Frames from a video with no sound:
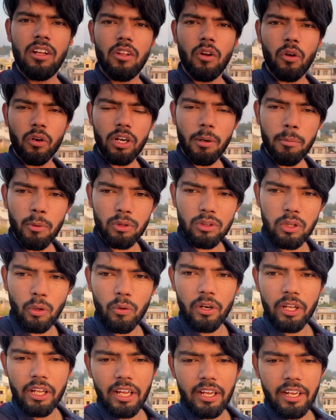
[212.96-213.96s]
और कबूतर
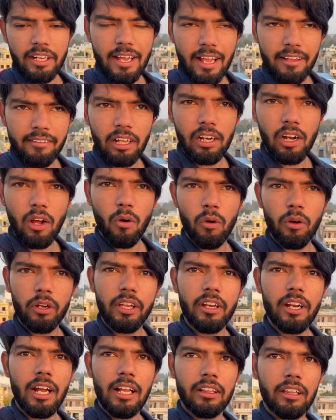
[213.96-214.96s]
उड़ के कहीं ऐसा ना हो
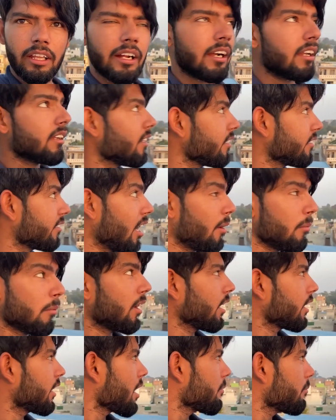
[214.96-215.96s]
कि रात निकल जाए शाम
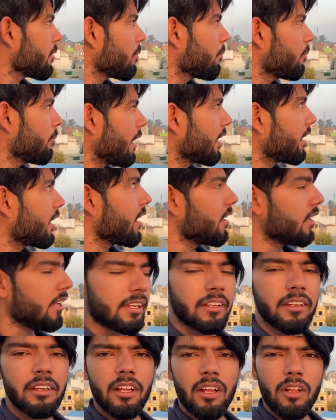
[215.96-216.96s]
का टाइम है बैठे
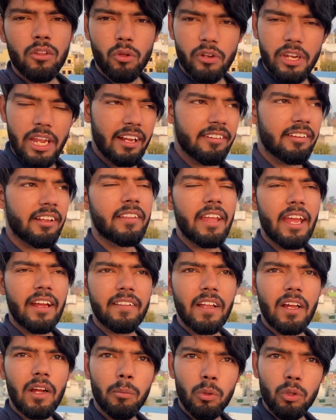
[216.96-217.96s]
नहीं तो रिएक्शन
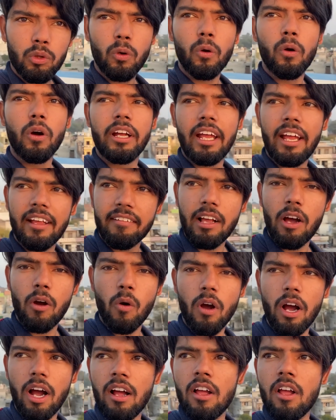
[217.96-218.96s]
देखते कबूतरों का कैसा
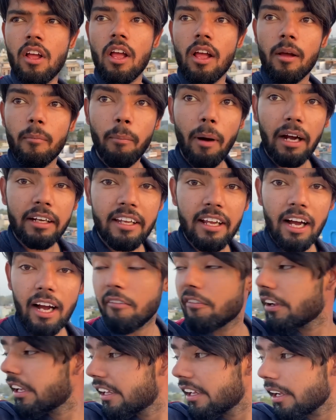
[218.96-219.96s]
होगा बाकी
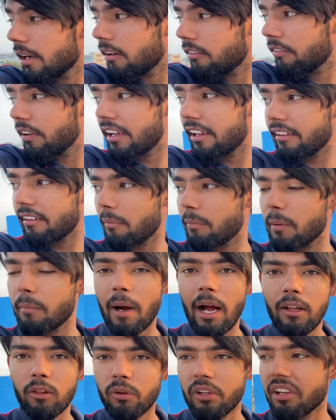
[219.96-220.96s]
विक्की विक्की से अभी
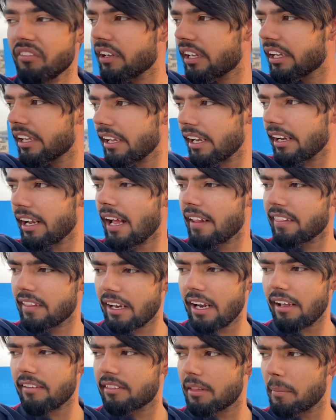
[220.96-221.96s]
बात हुई है विक्की अनाथ दे
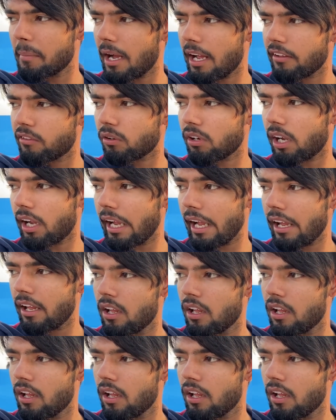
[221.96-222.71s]
रास्ते में आ चुका है